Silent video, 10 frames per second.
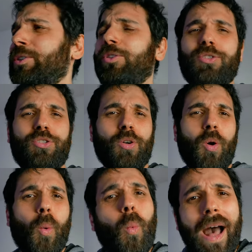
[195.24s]
non so
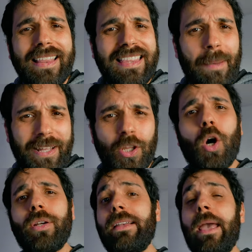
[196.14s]
con quante
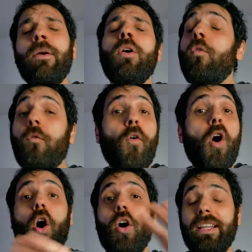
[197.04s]
madonne
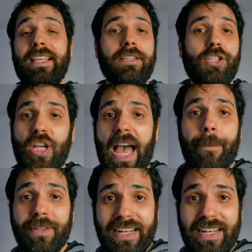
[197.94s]
fuori, diciamo,